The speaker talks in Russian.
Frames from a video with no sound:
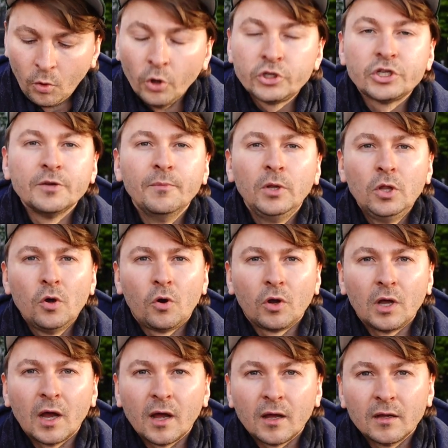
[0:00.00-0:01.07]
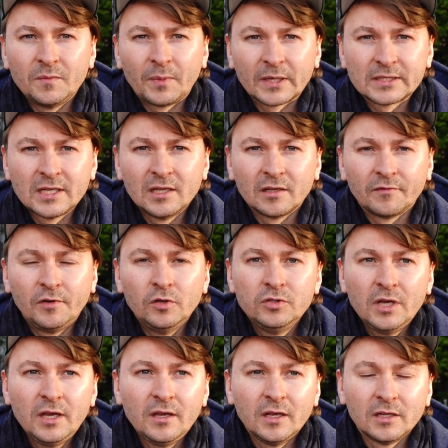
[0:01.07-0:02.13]
очень много процентов
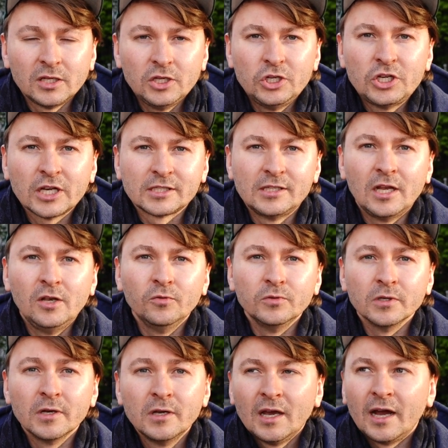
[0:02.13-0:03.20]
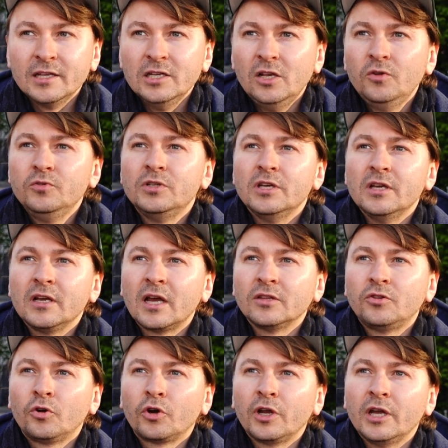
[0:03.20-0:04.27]
людей это несчастные люди. Они люди,
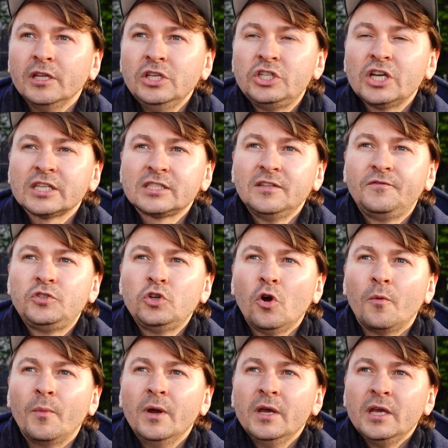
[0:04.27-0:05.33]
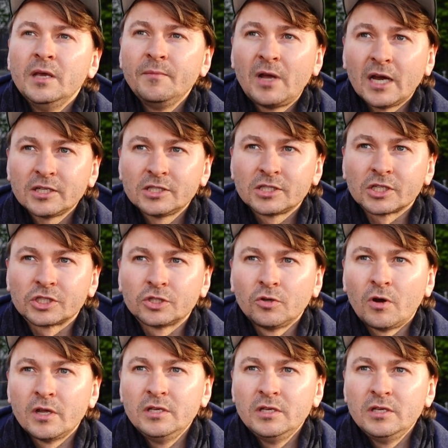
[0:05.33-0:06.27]
которые несчастны в чем? Им кажется, что